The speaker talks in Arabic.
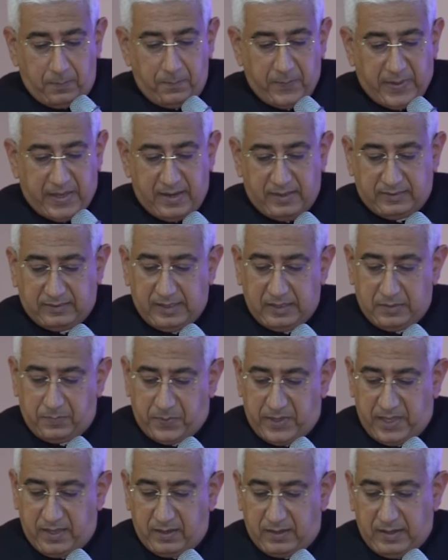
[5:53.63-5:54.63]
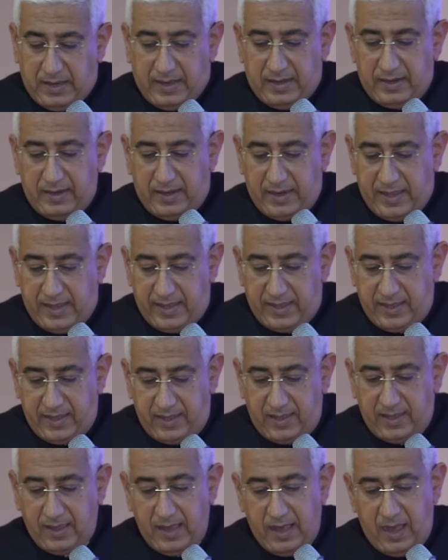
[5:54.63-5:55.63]
من التدبير
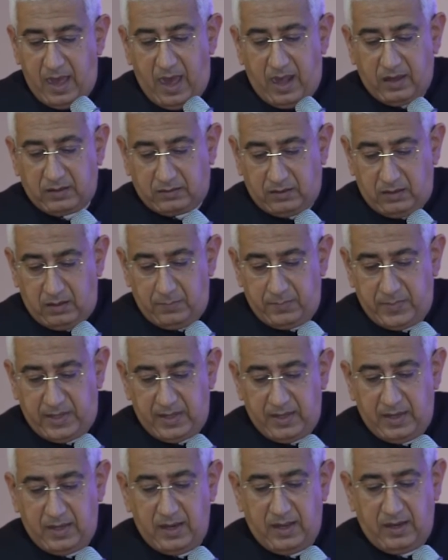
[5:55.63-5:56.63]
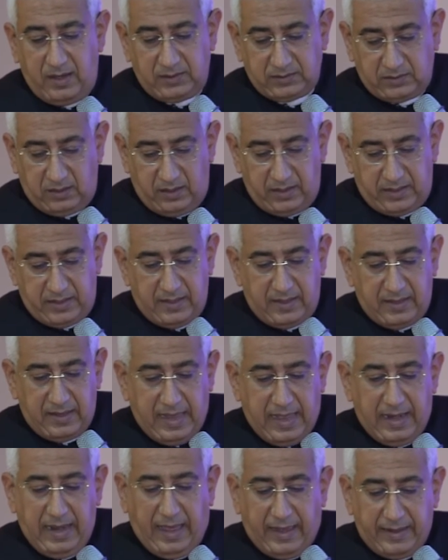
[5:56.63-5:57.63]
الالهي الرامي الى
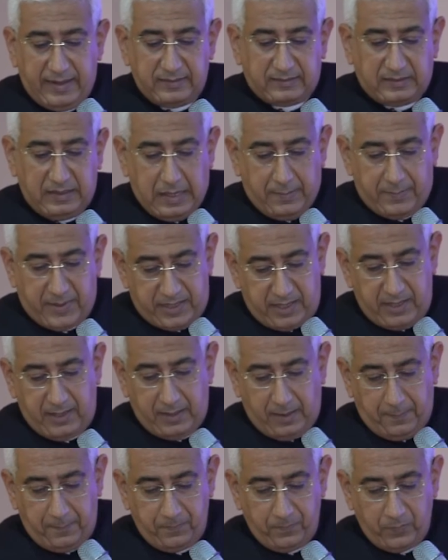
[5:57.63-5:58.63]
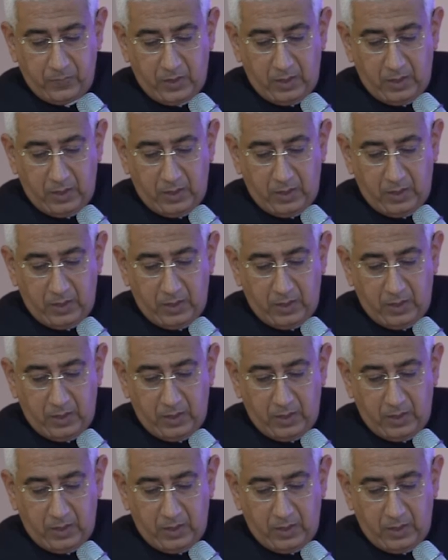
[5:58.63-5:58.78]
اعطائنا الحياه الابديه